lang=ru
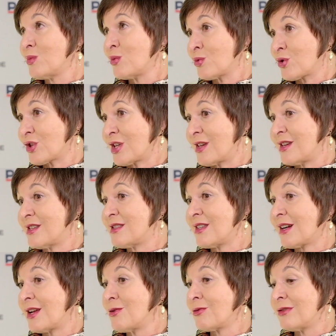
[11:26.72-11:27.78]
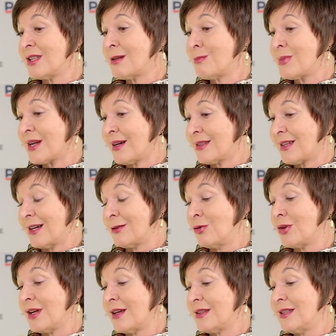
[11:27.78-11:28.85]
мужа есть троюродный брат,
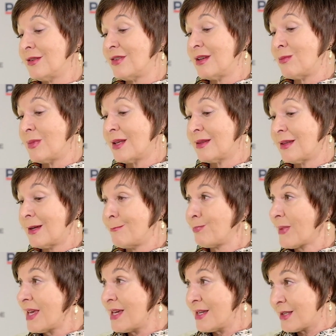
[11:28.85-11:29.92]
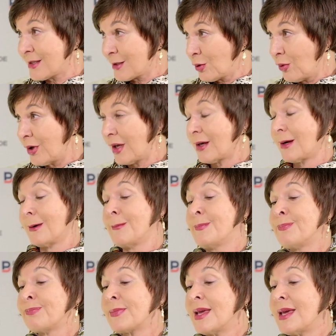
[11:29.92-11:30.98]
который одновременно и историк,
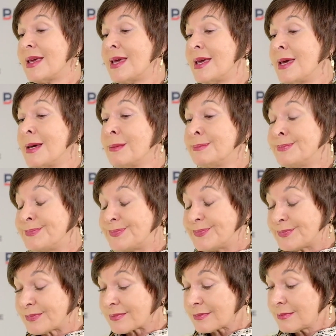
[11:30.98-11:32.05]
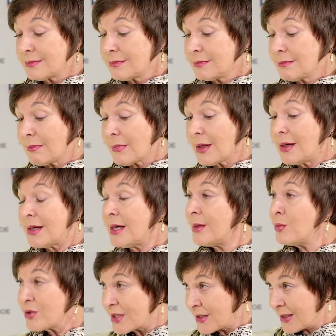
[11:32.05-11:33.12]
и
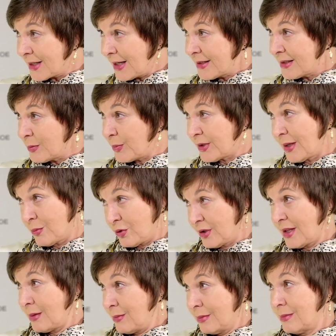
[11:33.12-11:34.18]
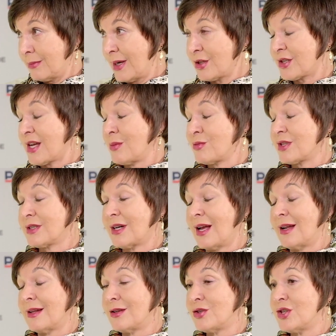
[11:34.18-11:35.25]
музыкант, потому что там большая
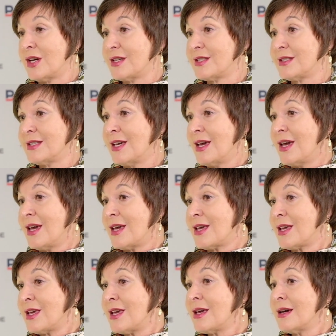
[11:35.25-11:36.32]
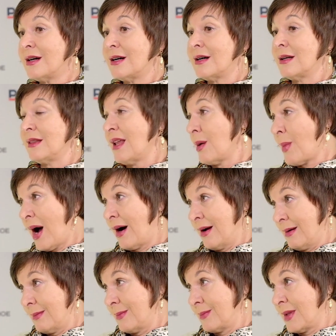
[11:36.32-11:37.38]
музыкальная часть, и
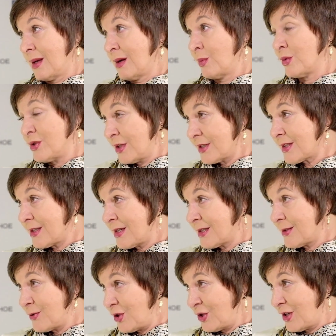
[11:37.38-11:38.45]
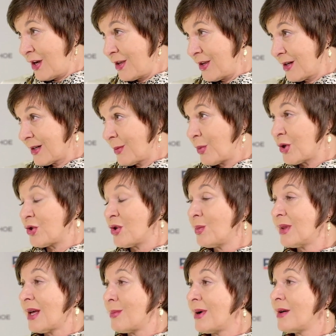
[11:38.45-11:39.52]
лама, э, буддийский священник, угу.
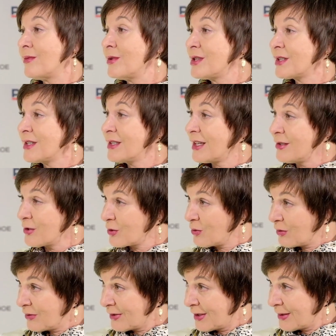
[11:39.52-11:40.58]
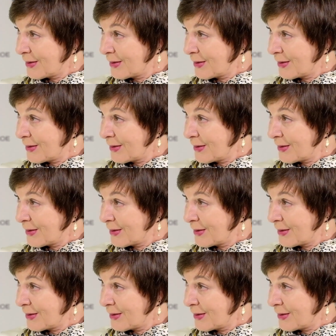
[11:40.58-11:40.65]
причем лама войска Донского.